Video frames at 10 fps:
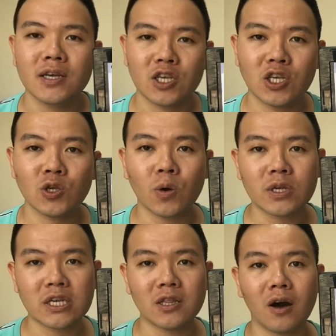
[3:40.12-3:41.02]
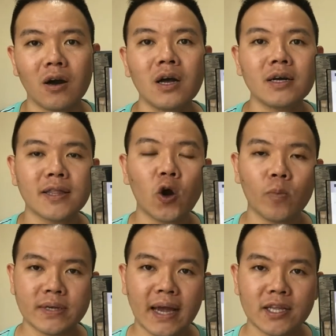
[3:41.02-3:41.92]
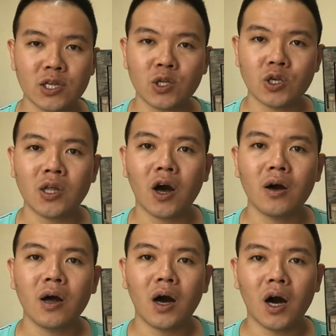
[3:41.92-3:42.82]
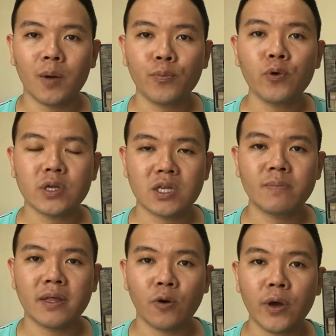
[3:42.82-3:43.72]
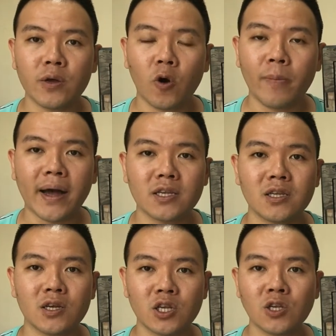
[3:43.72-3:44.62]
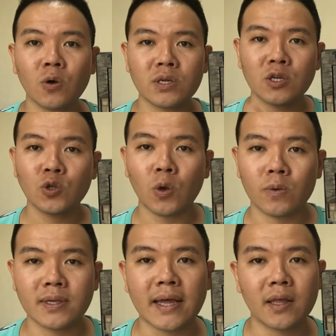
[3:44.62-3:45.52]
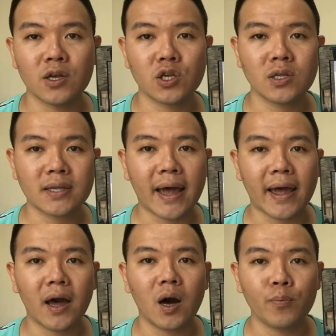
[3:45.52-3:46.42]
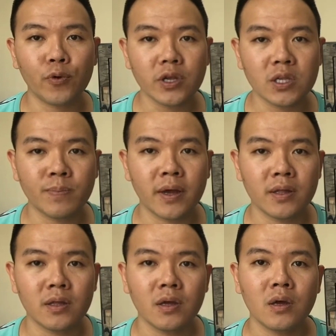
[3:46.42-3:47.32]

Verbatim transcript: 市中心哦，那我们现在已经知道，呃，布里斯本的灰狗巴士的市中心总站呢是在呃 Brisbane